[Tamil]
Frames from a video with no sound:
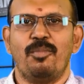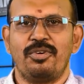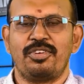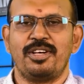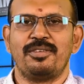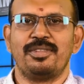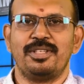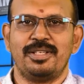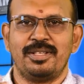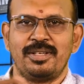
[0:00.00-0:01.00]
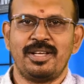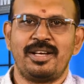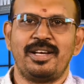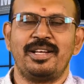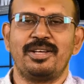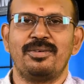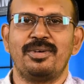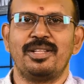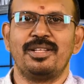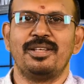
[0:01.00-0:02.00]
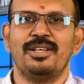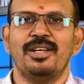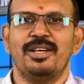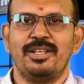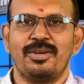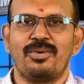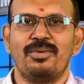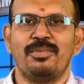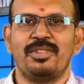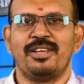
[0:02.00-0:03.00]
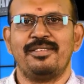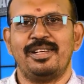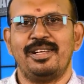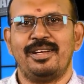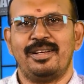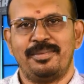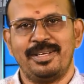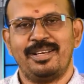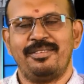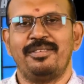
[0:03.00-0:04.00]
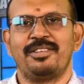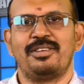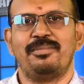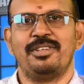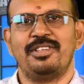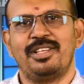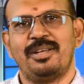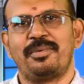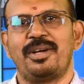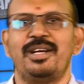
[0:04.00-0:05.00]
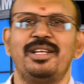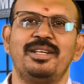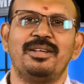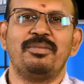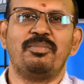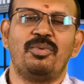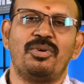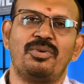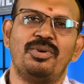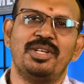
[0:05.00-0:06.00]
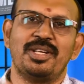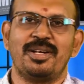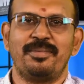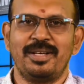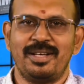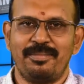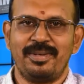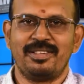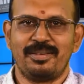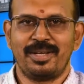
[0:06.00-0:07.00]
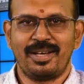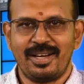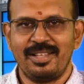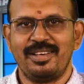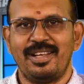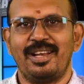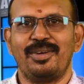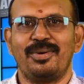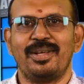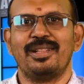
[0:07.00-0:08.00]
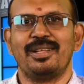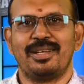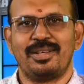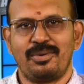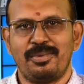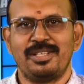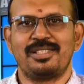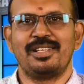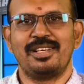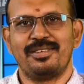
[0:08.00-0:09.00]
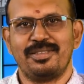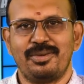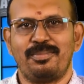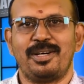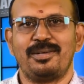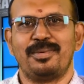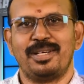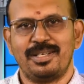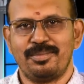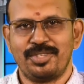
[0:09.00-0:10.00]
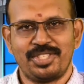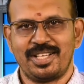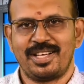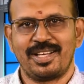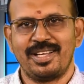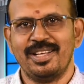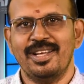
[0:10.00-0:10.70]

புருஷனை வந்து யாரையும் அடிக்கக்கூடாது நீங்கள் குடும்பம் தேவையில்லையா அப்படின்லாம் விவசாயம் பேசிவிட்டு அப்புறம் அடி இப்போ கொள்ளு அப்படின்லாம் பேசுகிற மாதிரி நாலஞ்சு டைலாக் கூட இந்த ரொமான்ஸ் சீனில் வந்து ஒரு பாட்டு பாடிட்டு முடிச்சுக்கிறாங்க